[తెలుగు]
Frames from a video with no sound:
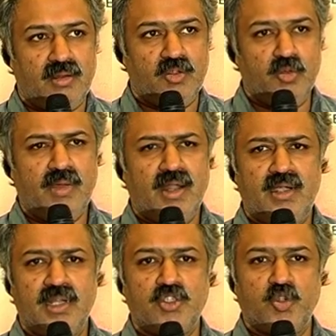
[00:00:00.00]

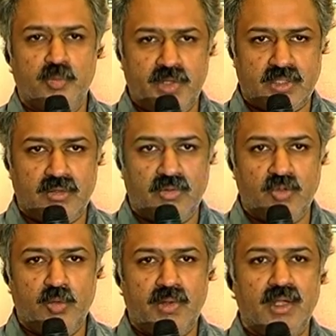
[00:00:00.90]
హ్యూమానిటీని చూపిస్తాం
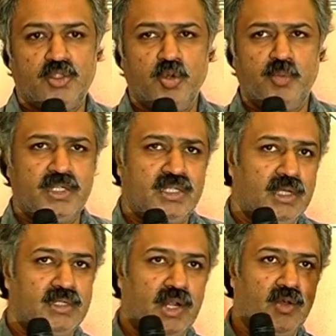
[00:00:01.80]
హ్యూమా చూపించి
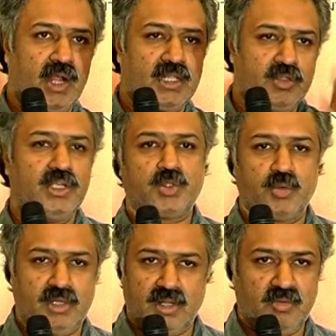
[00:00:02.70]
జనం అర్థం
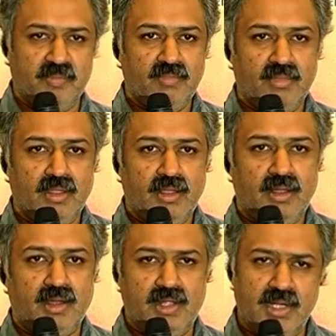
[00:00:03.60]
చేసుకుంటారు
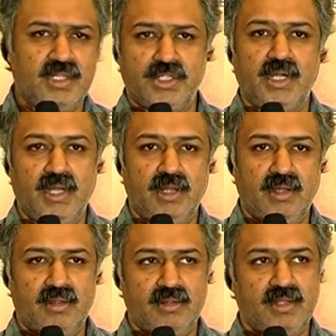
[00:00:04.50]
అనేది తీసాడు ఆయన
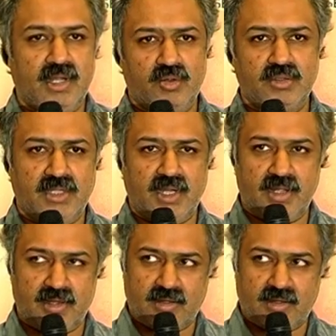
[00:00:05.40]
దాంట్లో చాలా